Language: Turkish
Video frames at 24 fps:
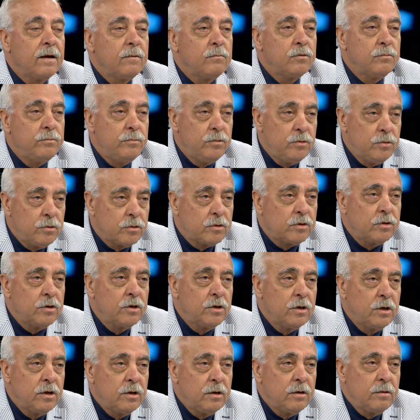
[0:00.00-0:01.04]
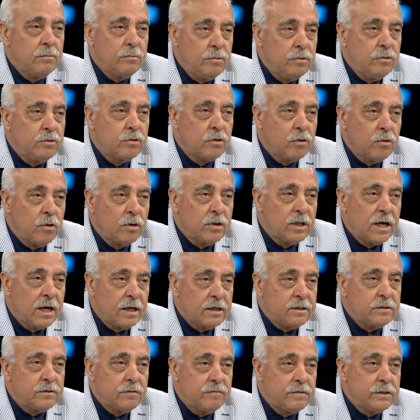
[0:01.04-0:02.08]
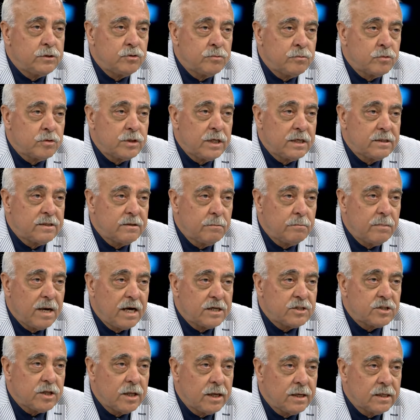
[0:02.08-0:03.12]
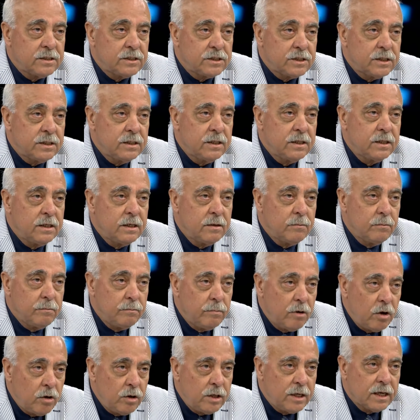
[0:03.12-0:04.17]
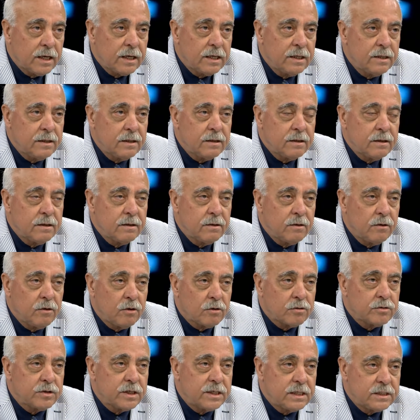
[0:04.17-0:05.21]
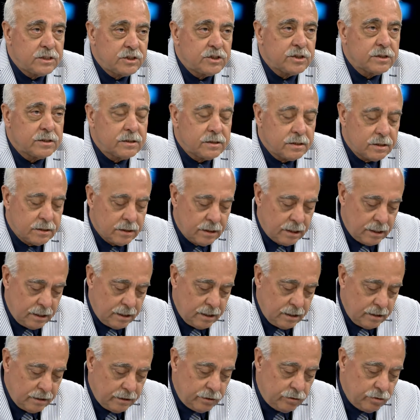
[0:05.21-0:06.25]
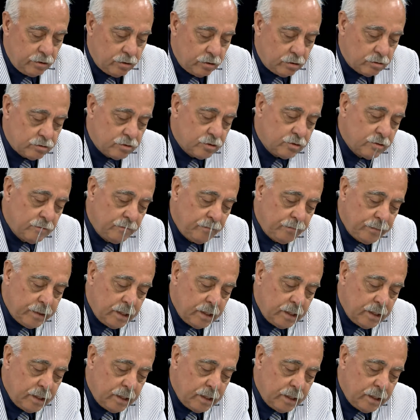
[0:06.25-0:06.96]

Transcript: Bu büyük büyük olay ve Cumhuriyet'in başlangıcı böyle ortaya çıktı diyoruz.